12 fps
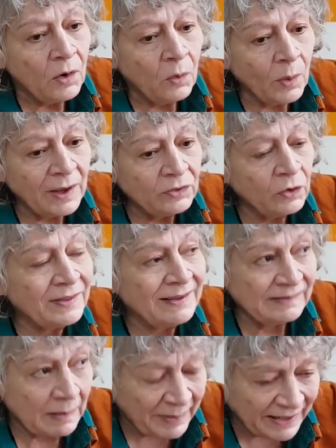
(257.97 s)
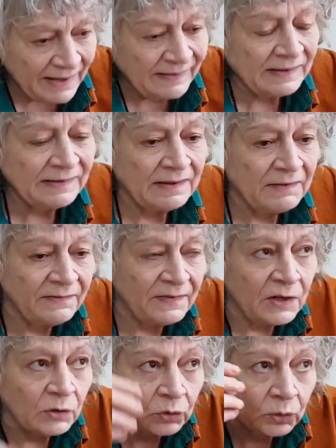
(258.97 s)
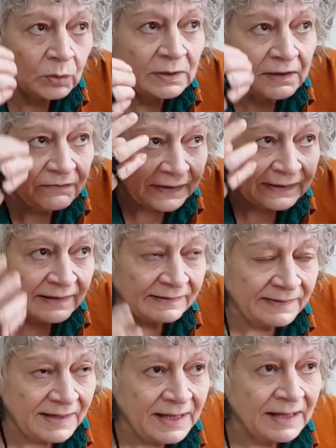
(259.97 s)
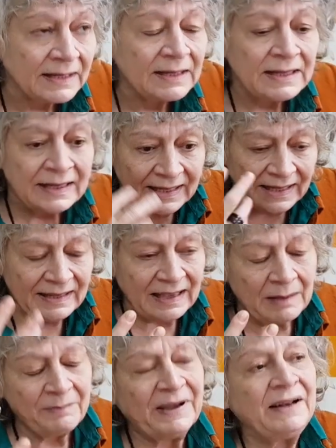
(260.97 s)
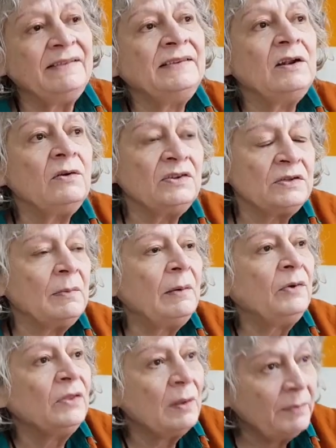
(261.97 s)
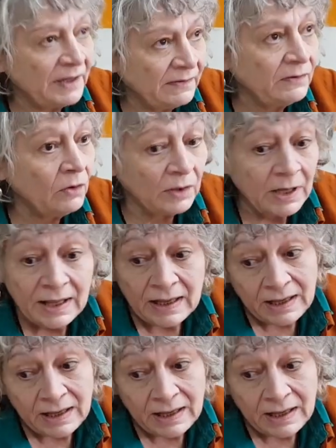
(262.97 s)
Cuando desaparece ese fino tul de fantasía, aparece lo que llamamos depresión.